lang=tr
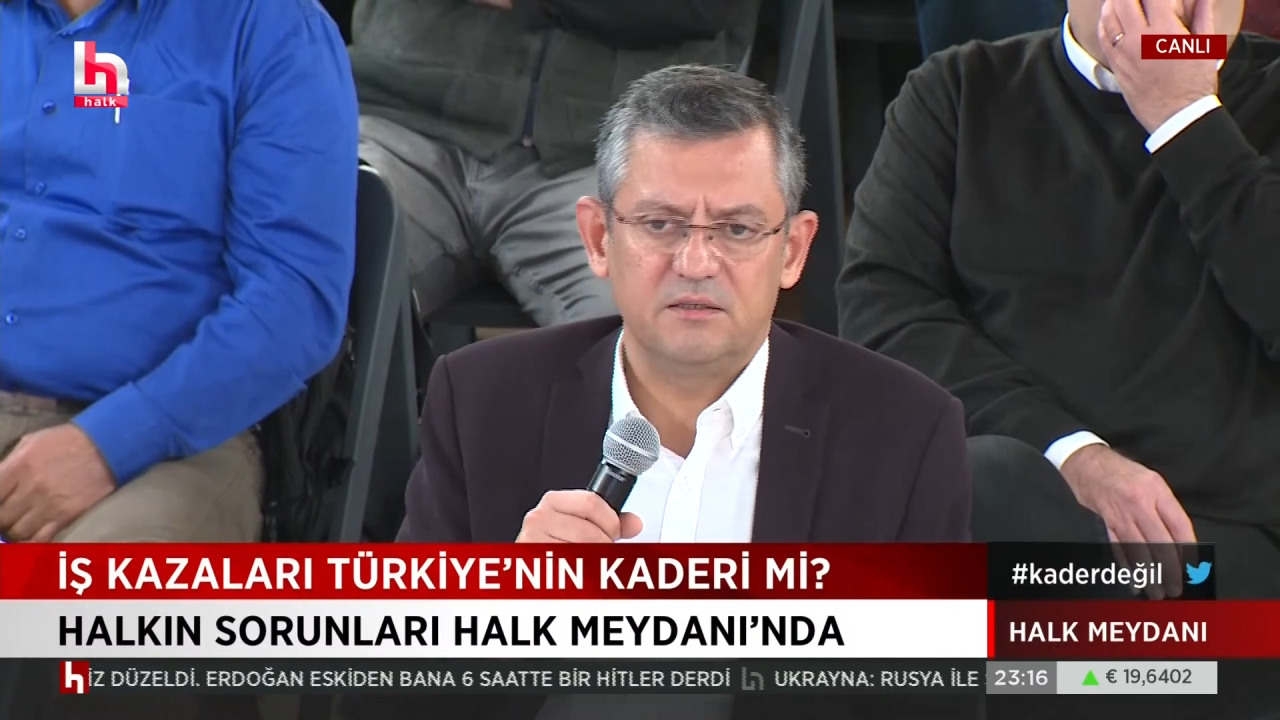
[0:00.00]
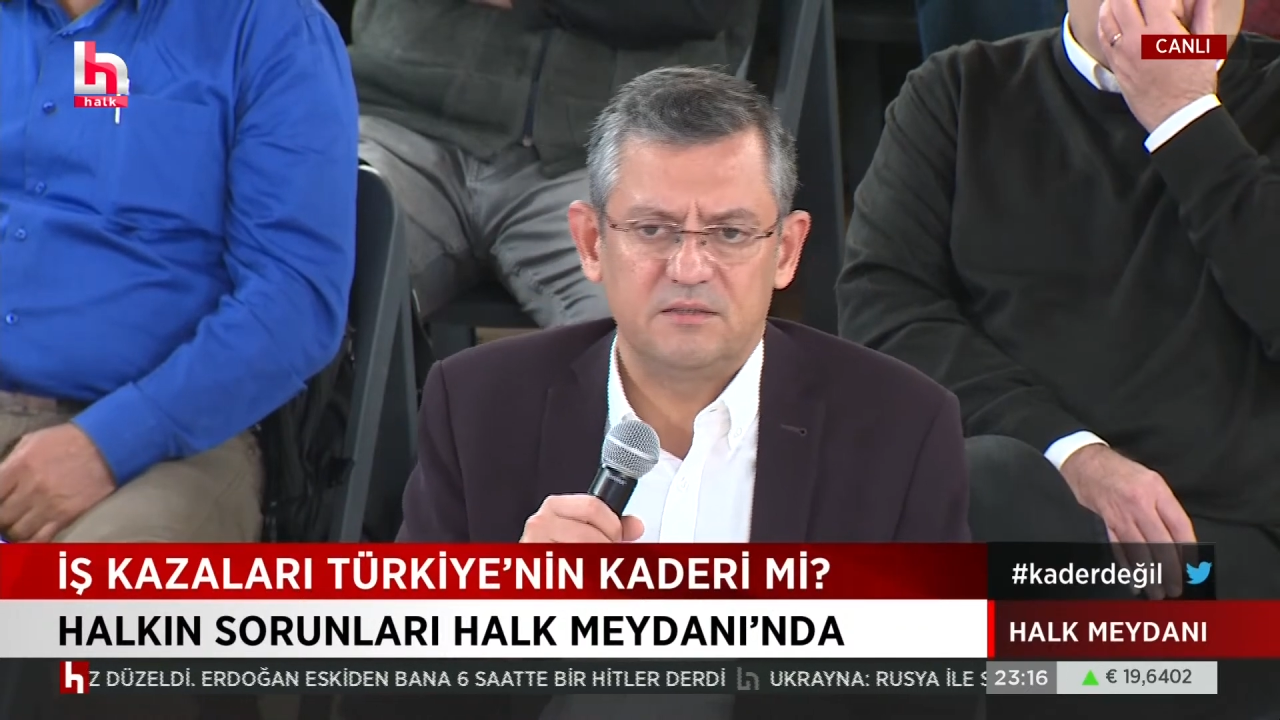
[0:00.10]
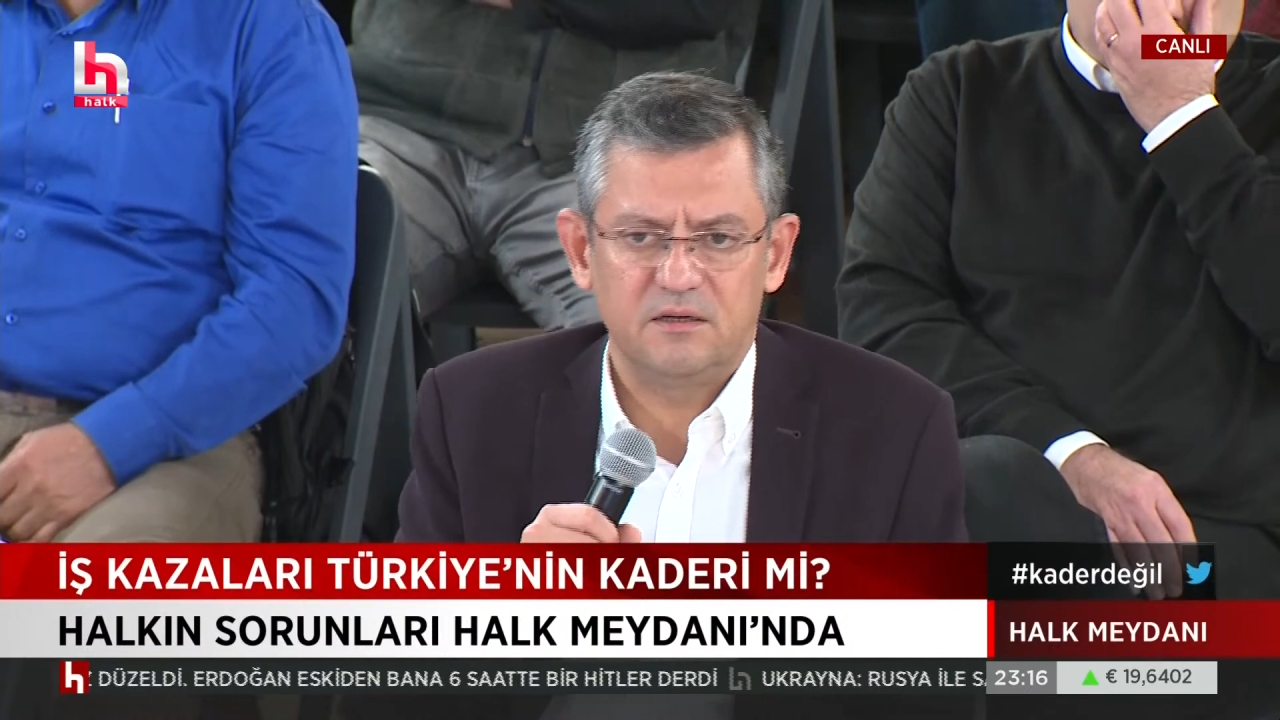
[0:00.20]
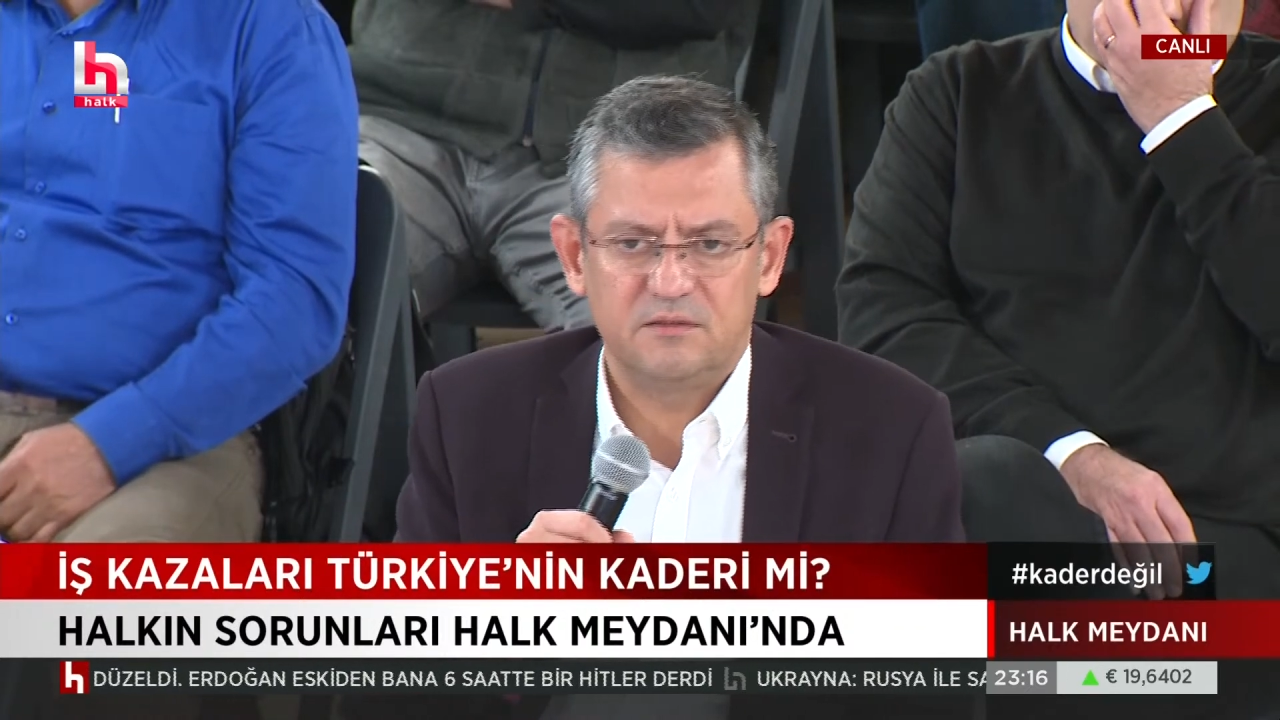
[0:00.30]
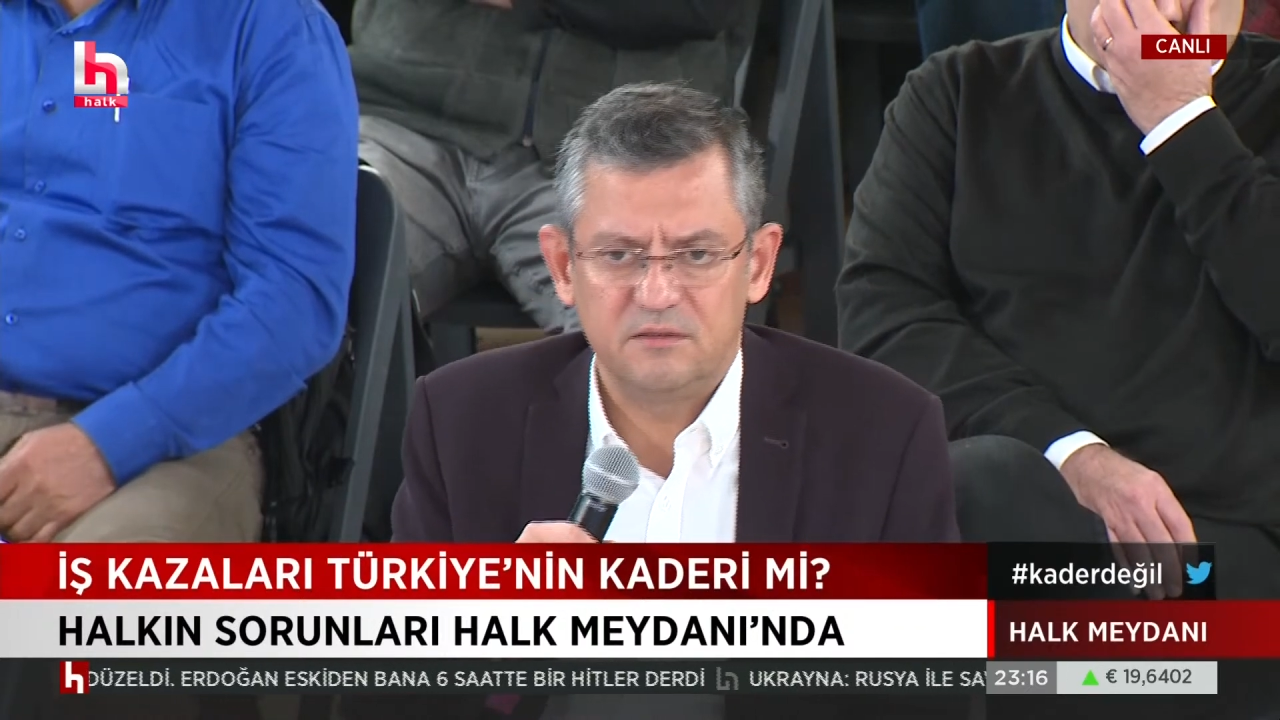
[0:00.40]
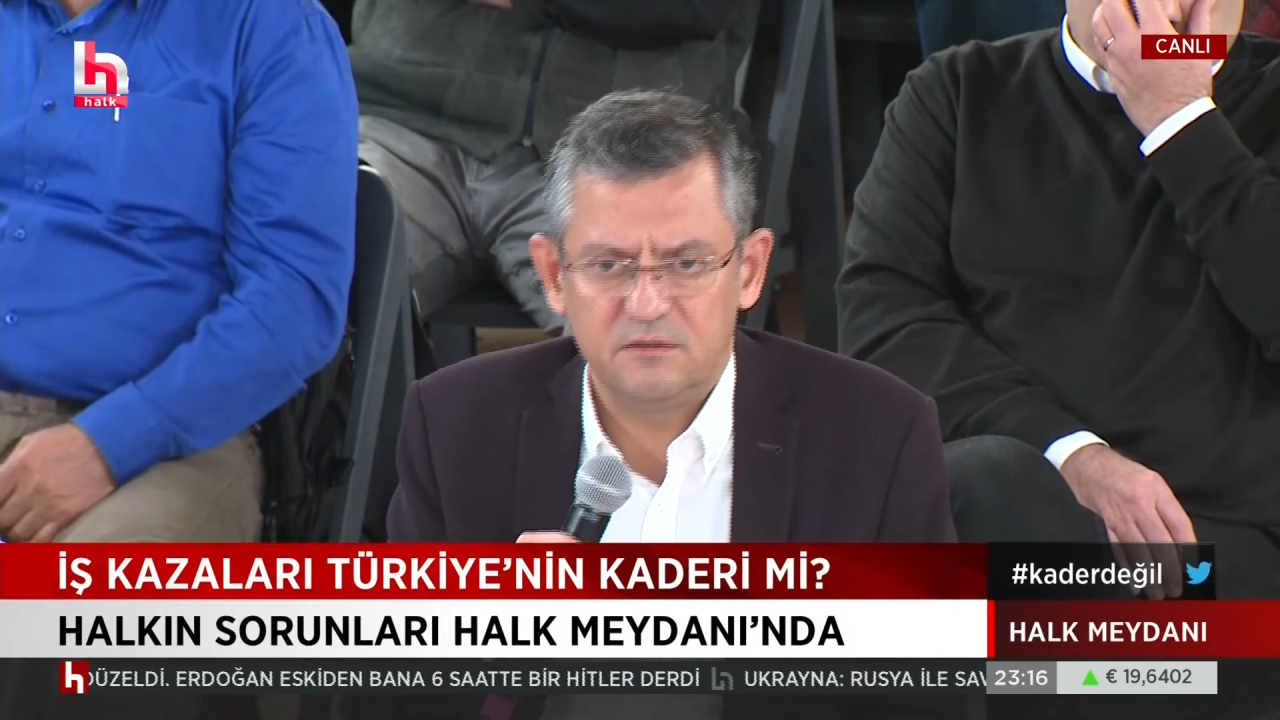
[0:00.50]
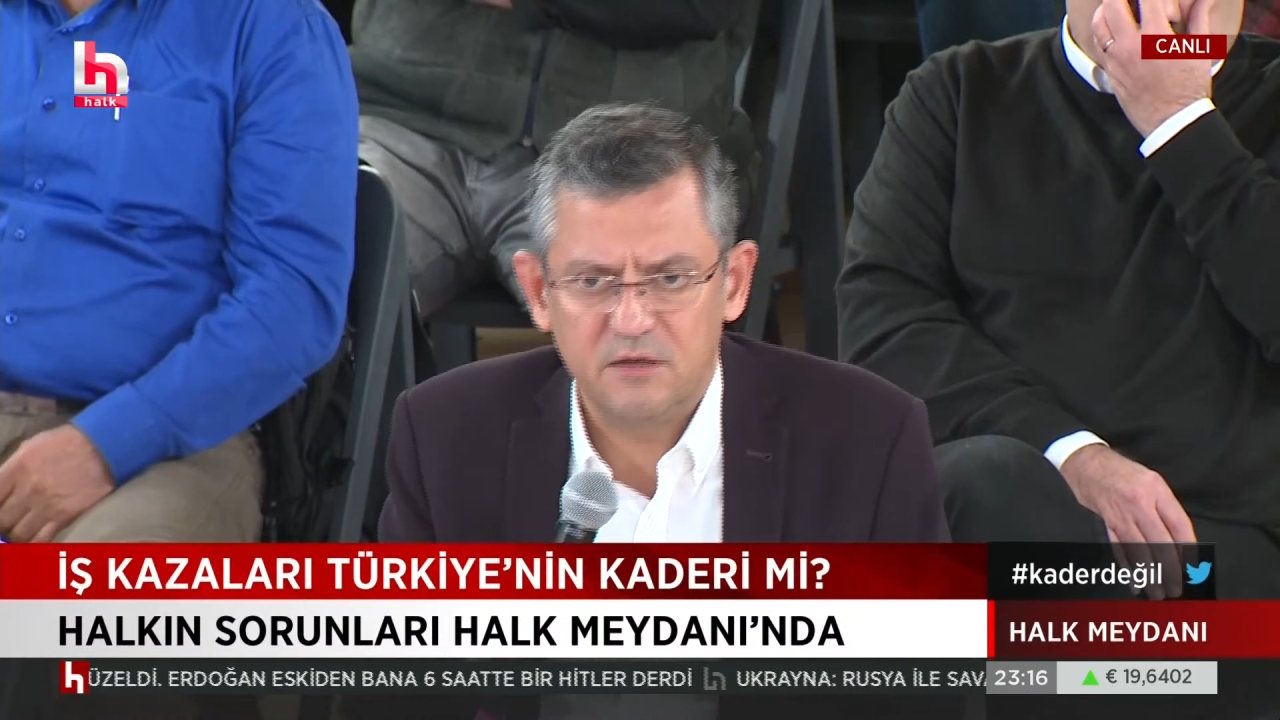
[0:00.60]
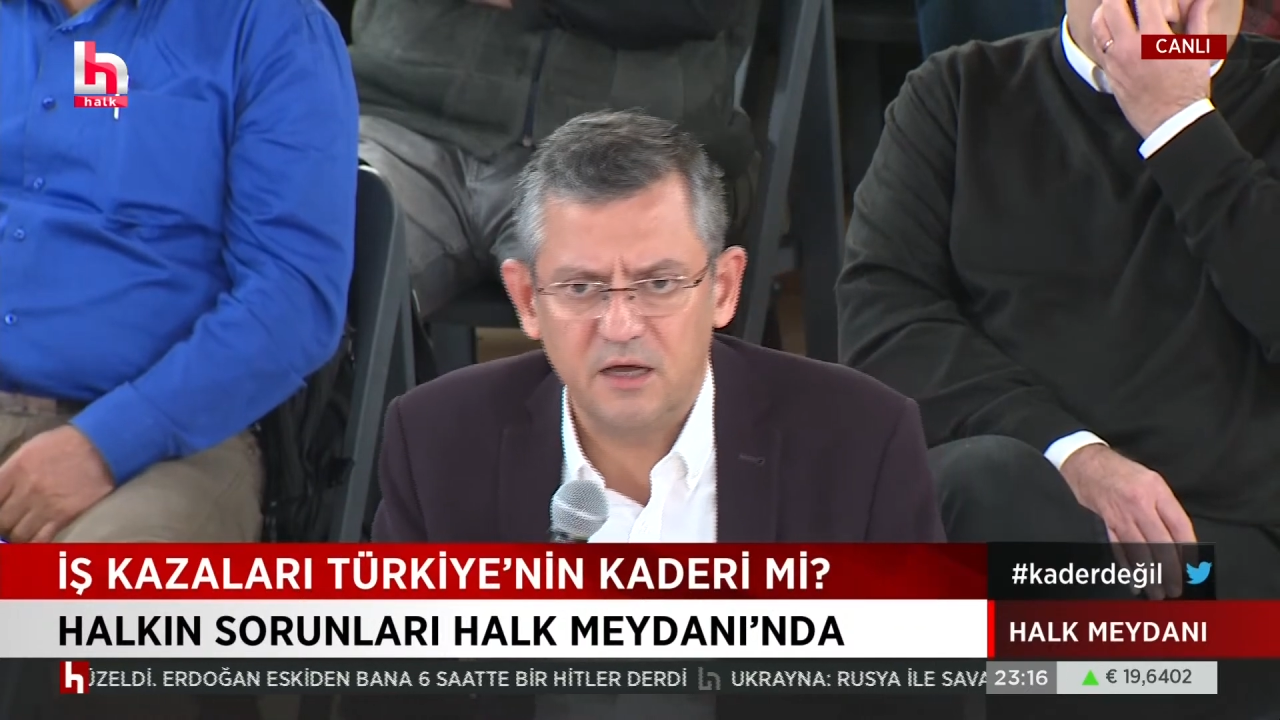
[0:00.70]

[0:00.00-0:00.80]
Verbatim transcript: sarsıldık.